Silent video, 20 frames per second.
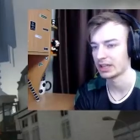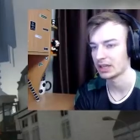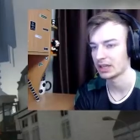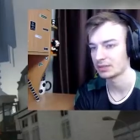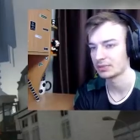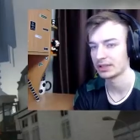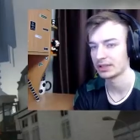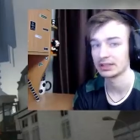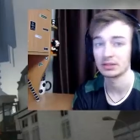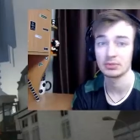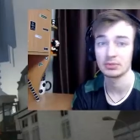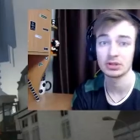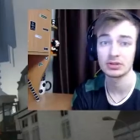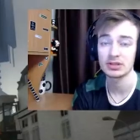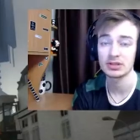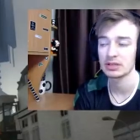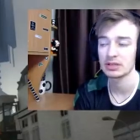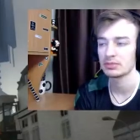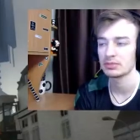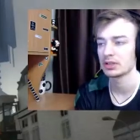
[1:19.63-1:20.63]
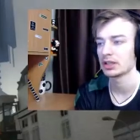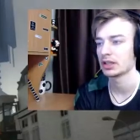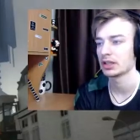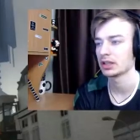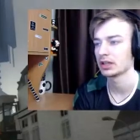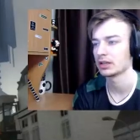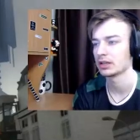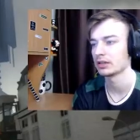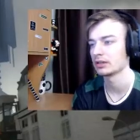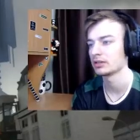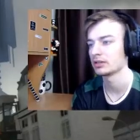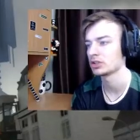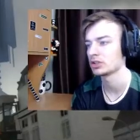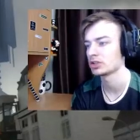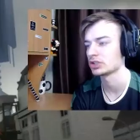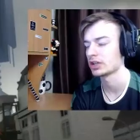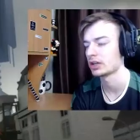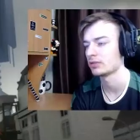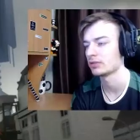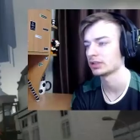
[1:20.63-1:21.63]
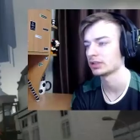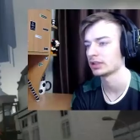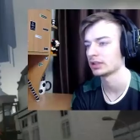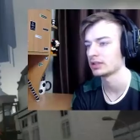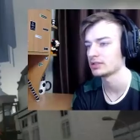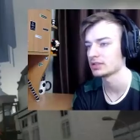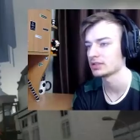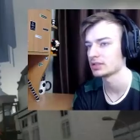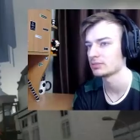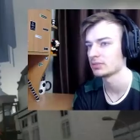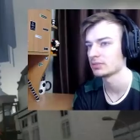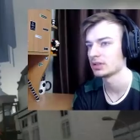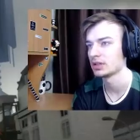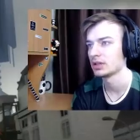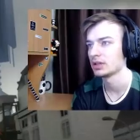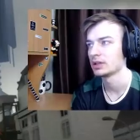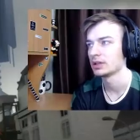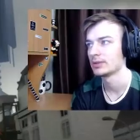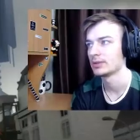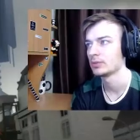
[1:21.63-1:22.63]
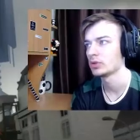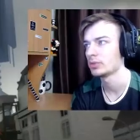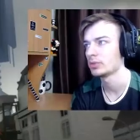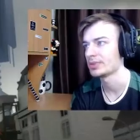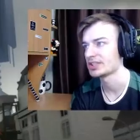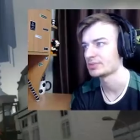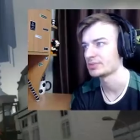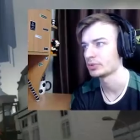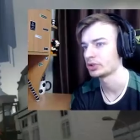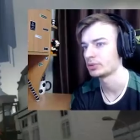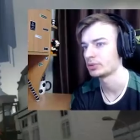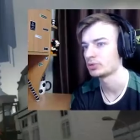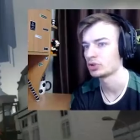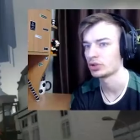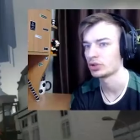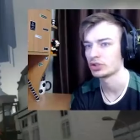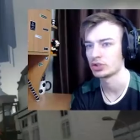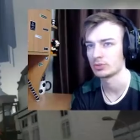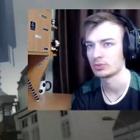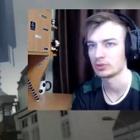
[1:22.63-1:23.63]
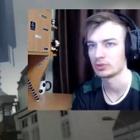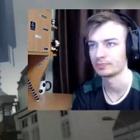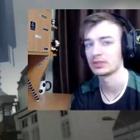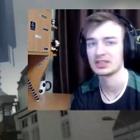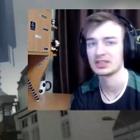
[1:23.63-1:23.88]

Как бы это минус для меня, я не шарю в английском но посмотрим, что к чему.